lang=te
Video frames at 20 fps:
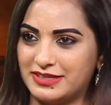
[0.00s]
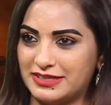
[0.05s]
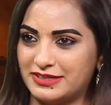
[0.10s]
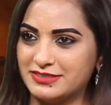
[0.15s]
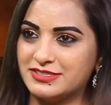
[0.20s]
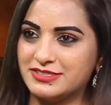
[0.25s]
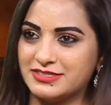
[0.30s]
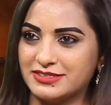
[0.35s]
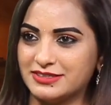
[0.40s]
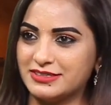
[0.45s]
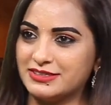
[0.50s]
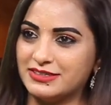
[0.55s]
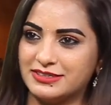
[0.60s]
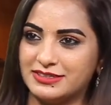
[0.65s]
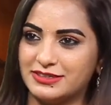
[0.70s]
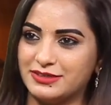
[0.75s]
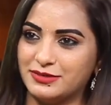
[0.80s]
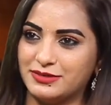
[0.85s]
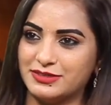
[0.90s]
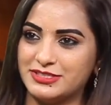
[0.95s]
టెస్ట్
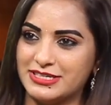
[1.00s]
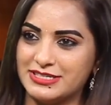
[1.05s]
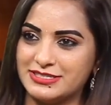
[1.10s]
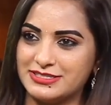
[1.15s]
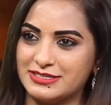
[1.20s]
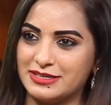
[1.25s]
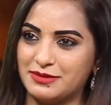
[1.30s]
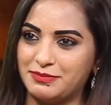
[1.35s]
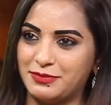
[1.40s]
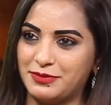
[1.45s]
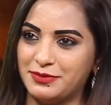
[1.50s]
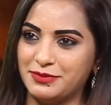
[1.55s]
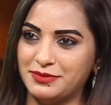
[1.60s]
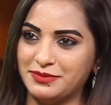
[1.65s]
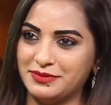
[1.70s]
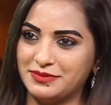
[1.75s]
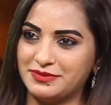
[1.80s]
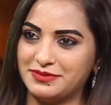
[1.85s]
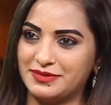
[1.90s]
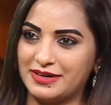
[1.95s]
కట్ చేసినప్పుడు
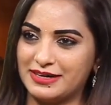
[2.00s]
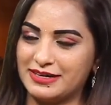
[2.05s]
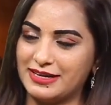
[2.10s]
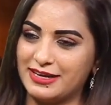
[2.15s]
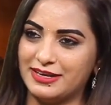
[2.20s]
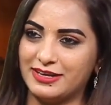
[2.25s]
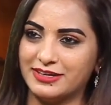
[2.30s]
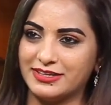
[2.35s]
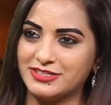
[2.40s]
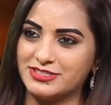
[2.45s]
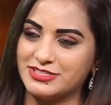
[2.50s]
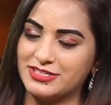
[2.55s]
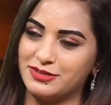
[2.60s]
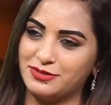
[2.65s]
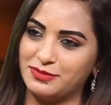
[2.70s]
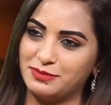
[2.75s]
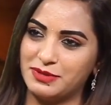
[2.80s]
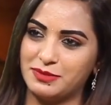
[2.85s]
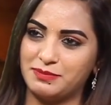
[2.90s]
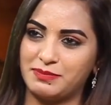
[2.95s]
ఆ డైలాగ్
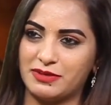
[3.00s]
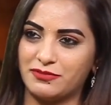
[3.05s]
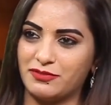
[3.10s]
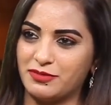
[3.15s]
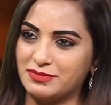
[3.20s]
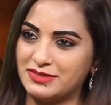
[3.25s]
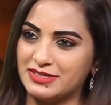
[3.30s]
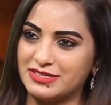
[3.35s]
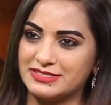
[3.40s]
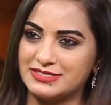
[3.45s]
ఇచ్చారు మీరు పర్ఫామ్